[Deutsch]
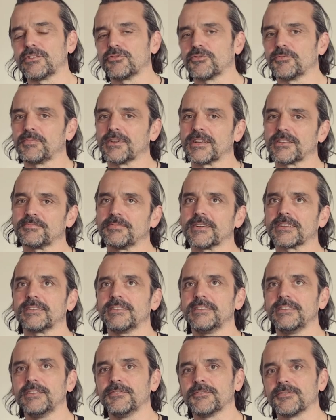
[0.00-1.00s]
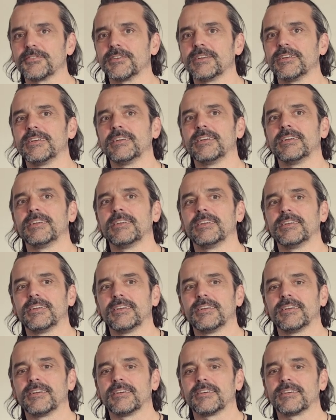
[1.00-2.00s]
retroperspektiv,
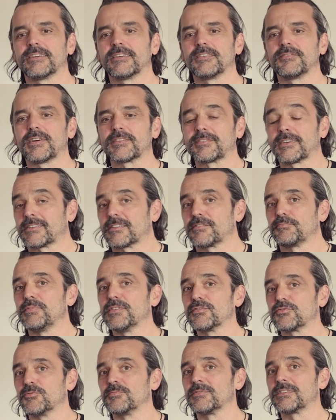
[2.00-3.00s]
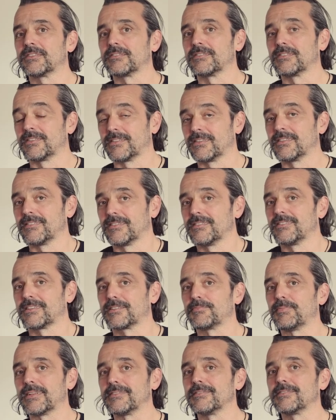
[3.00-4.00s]
äh, was hat das Bistum
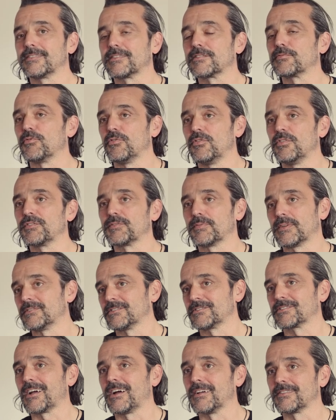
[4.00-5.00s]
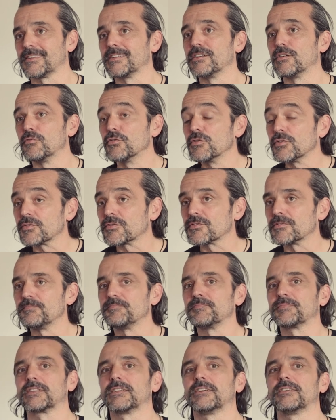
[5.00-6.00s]
2012, 2013 gewusst?
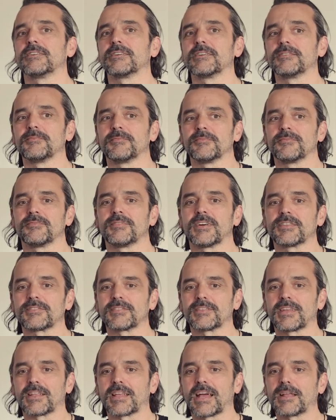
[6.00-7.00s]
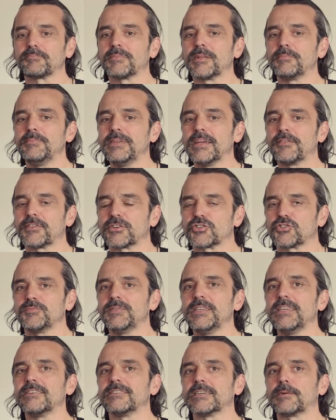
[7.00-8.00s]
Ähm, was hat man mir
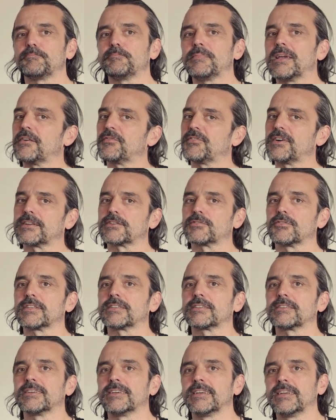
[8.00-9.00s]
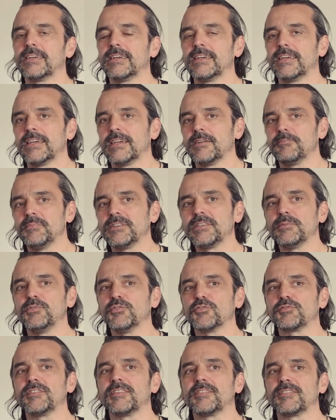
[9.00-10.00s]
verschwiegen? Ich habe mehrfach dort mit dem
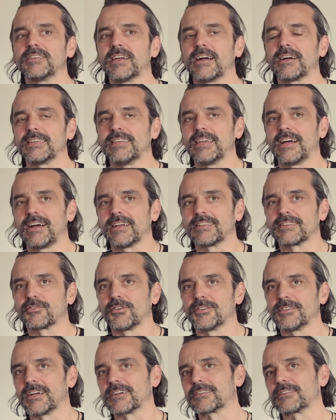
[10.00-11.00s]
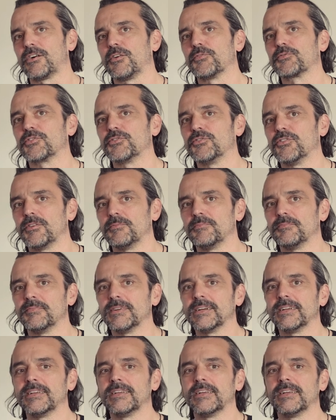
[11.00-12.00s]
Justiziariat Kontakt aufgenommen.